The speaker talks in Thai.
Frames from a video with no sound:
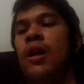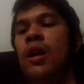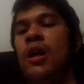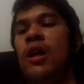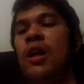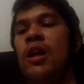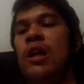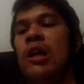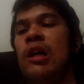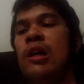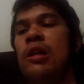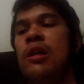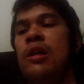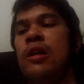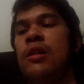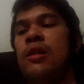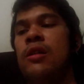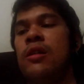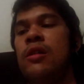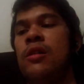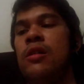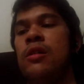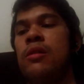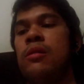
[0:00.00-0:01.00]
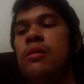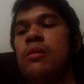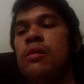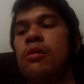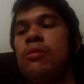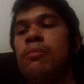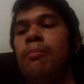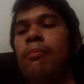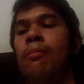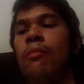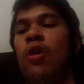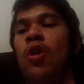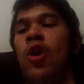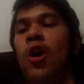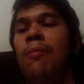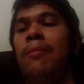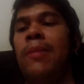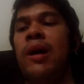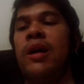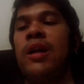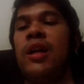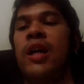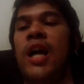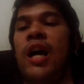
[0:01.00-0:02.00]
อของ
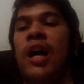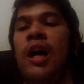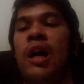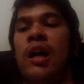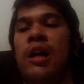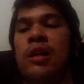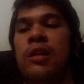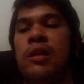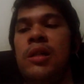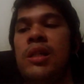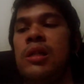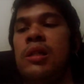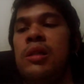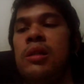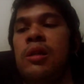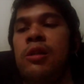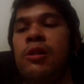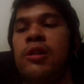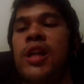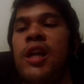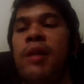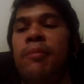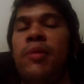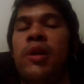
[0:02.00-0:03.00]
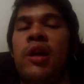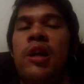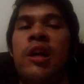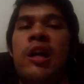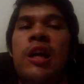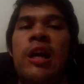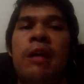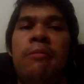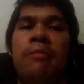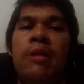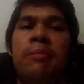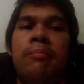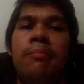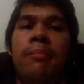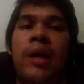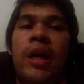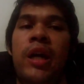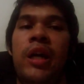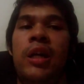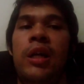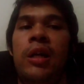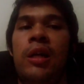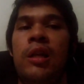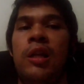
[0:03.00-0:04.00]
บางอย่างเราจะทำยังไงให้มันให
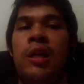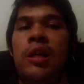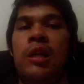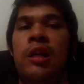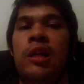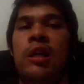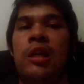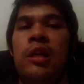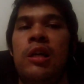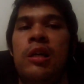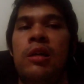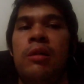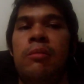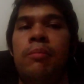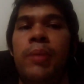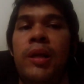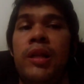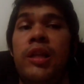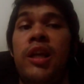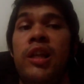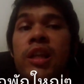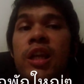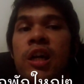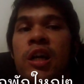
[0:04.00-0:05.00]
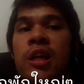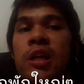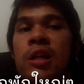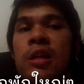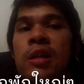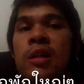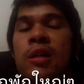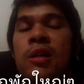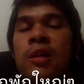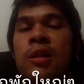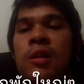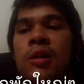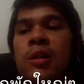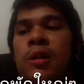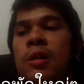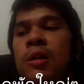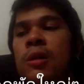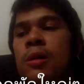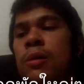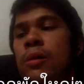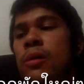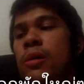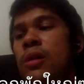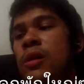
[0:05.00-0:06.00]
ม่และพัฒนา
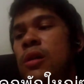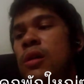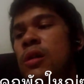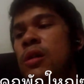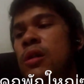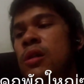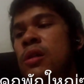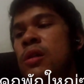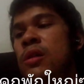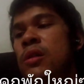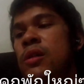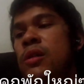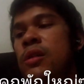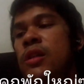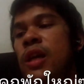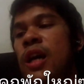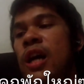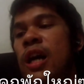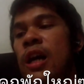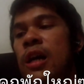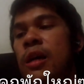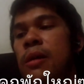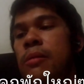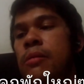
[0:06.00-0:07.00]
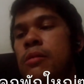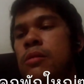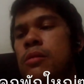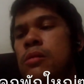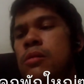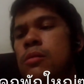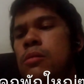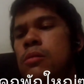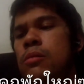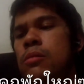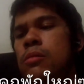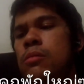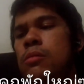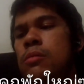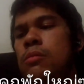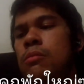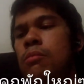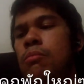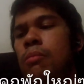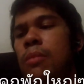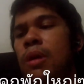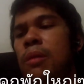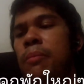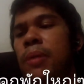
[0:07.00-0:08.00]
หรือถ้าหาก
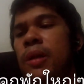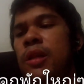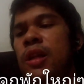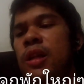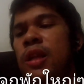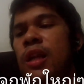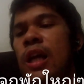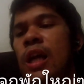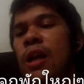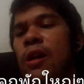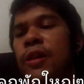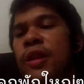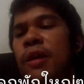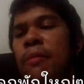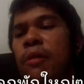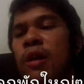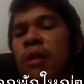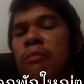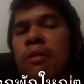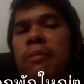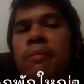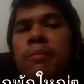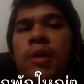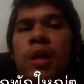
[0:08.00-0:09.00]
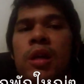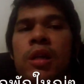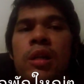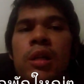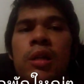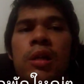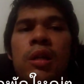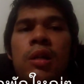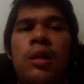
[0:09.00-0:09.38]
มันพัฒนาเราทำยังไงมันใหม่